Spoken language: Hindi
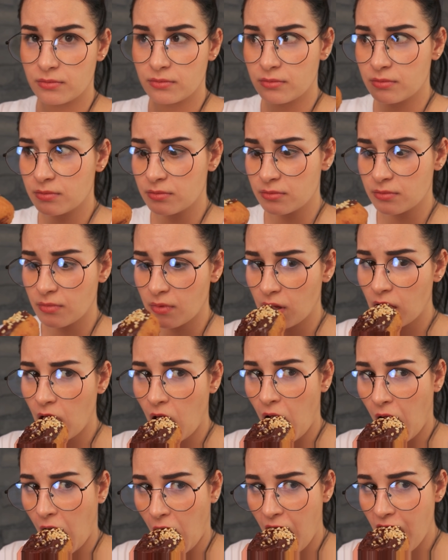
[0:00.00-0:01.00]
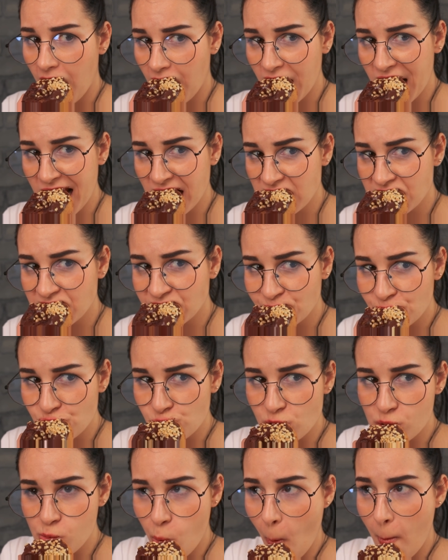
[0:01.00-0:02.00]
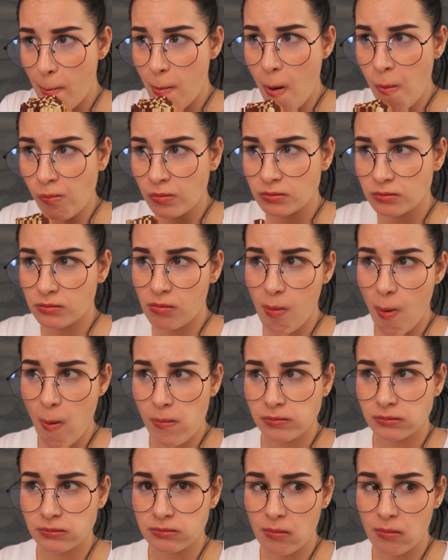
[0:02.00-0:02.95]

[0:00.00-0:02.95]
तुमने कैसे किया हम्म ये मीठी